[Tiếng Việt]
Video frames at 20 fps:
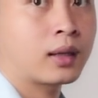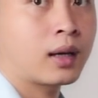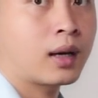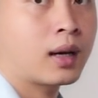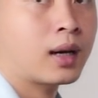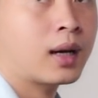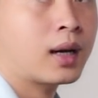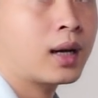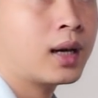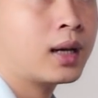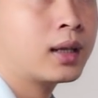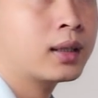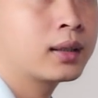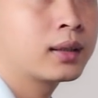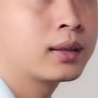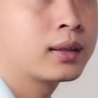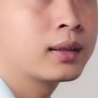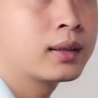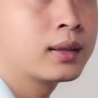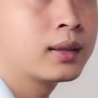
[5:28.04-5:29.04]
đó
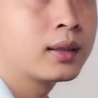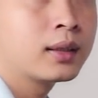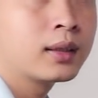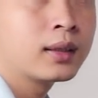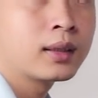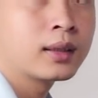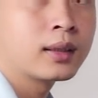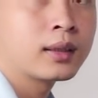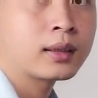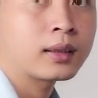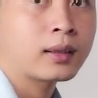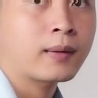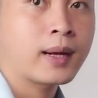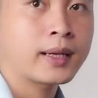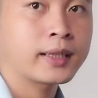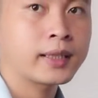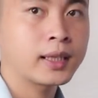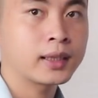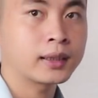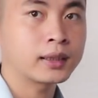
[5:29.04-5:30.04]
các
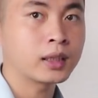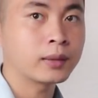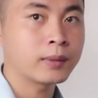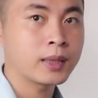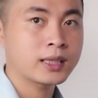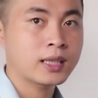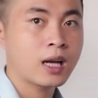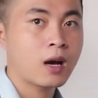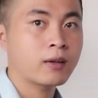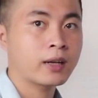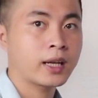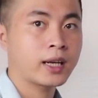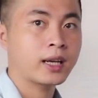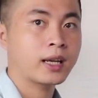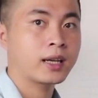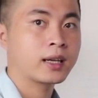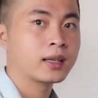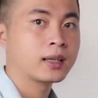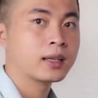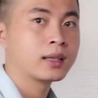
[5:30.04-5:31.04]
bạn nhìn từ bên sau này
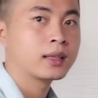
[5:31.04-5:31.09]
này